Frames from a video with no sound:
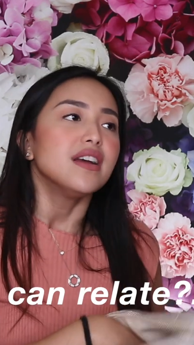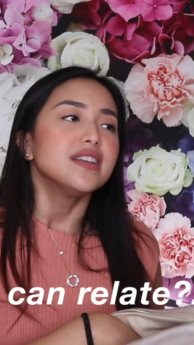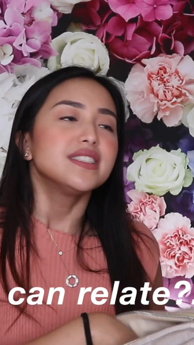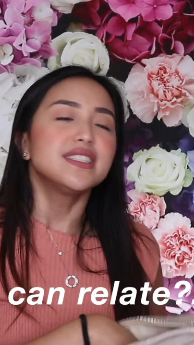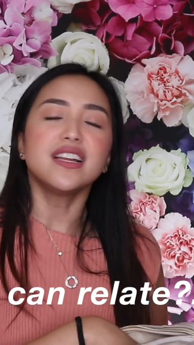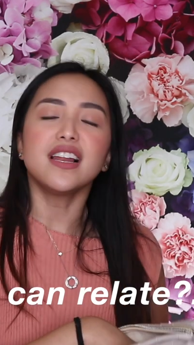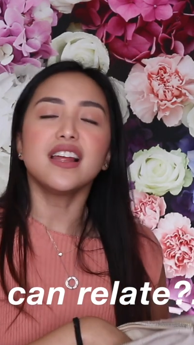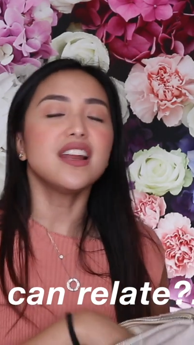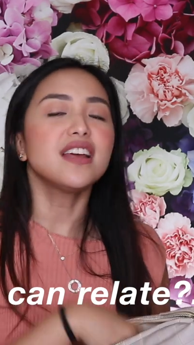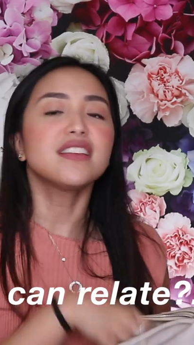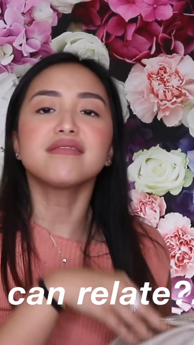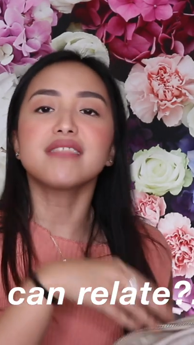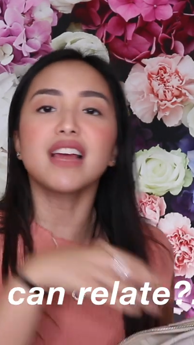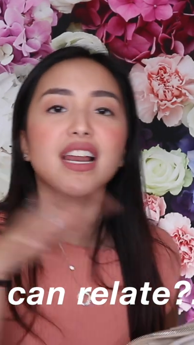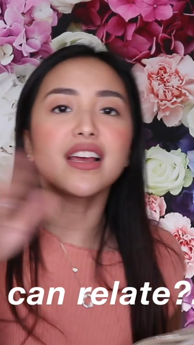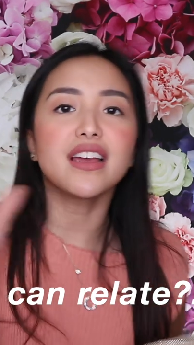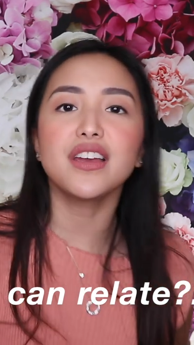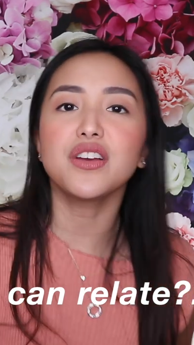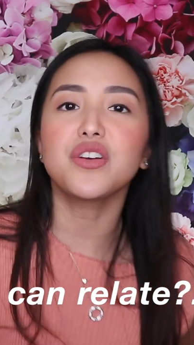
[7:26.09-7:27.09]
sila lang
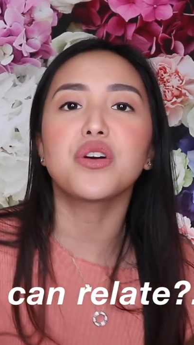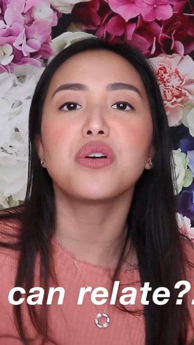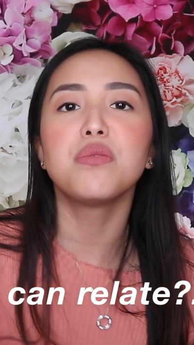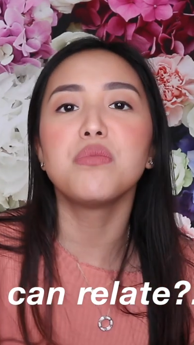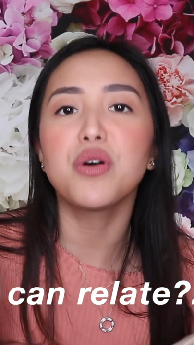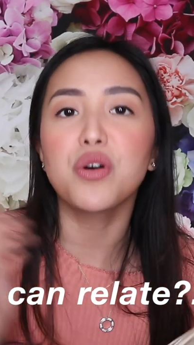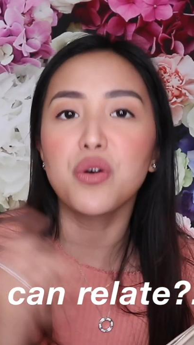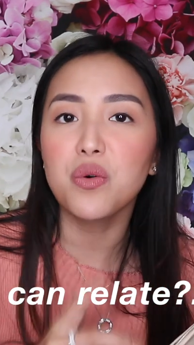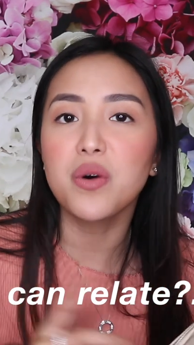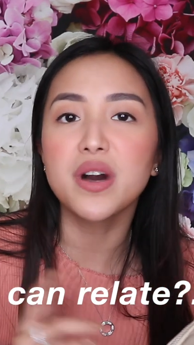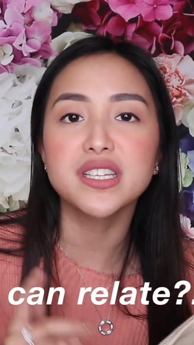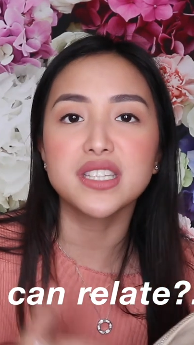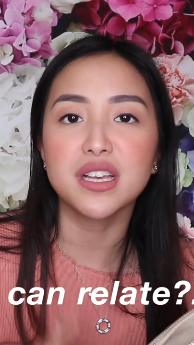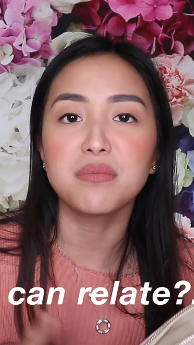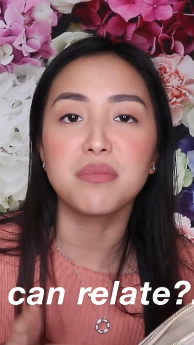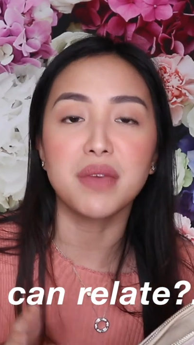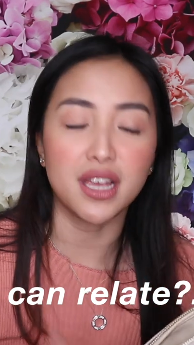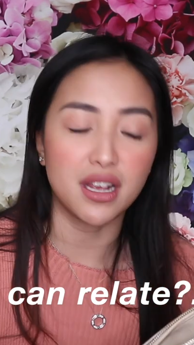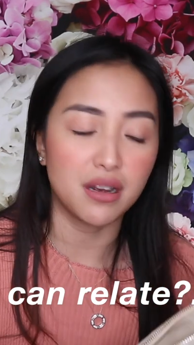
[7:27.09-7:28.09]
talaga yung kumukuha
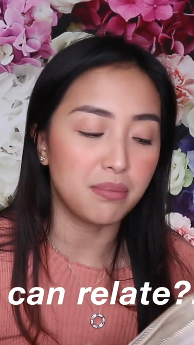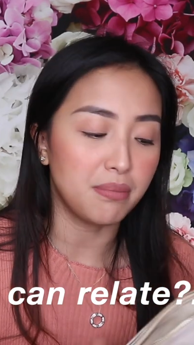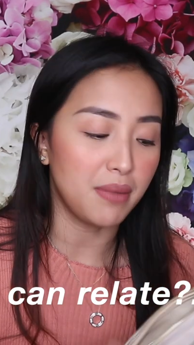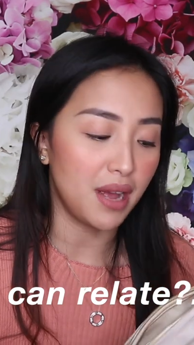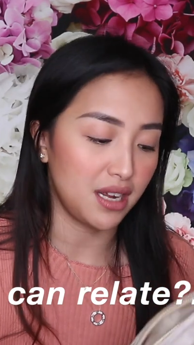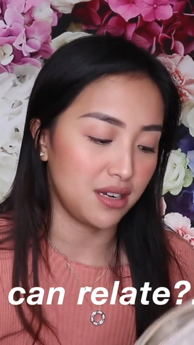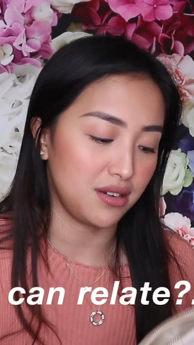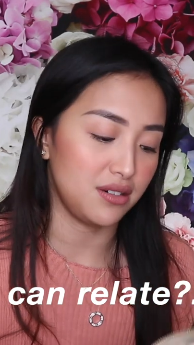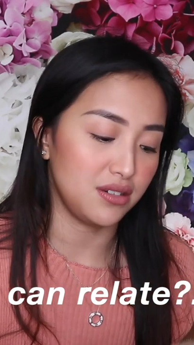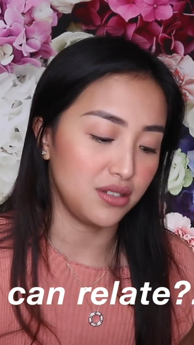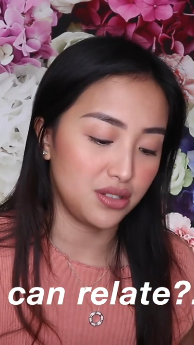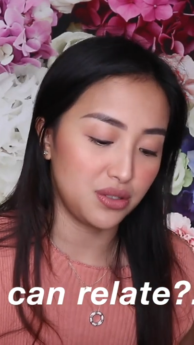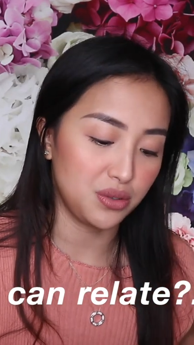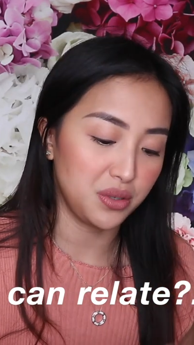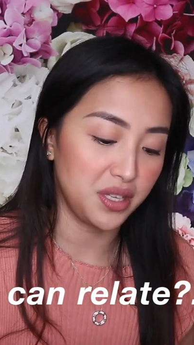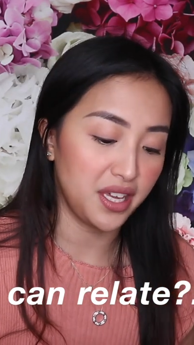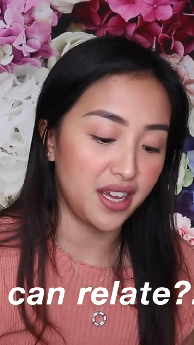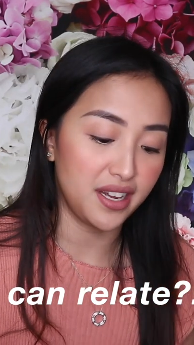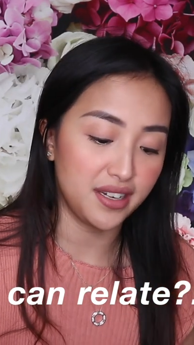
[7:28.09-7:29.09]
sa makeup bag ko.
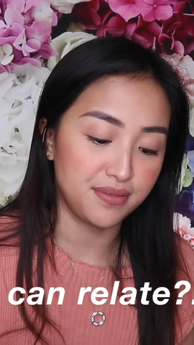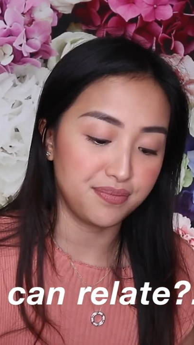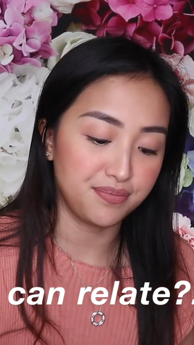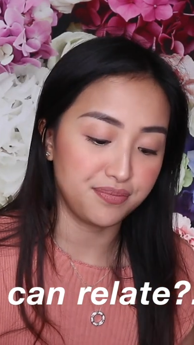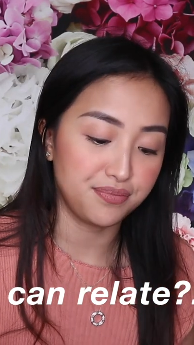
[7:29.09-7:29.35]
So, yeah.